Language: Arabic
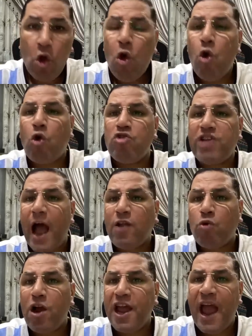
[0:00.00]
وكنت
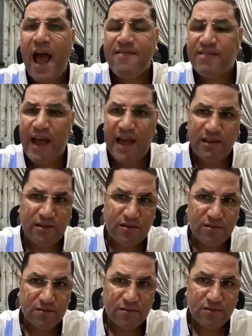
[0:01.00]
هتواجهها ازاي
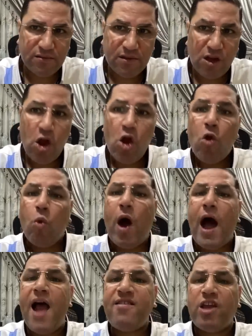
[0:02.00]

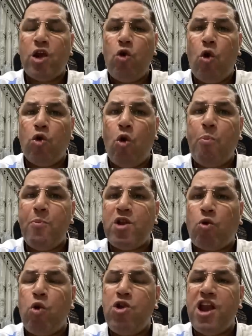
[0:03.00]
وهذه الحروب من
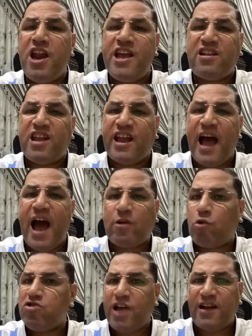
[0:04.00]
كل الاتجاهات
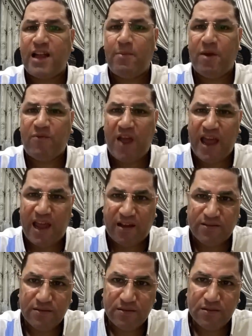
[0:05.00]
كنت هتعمل فيها ايه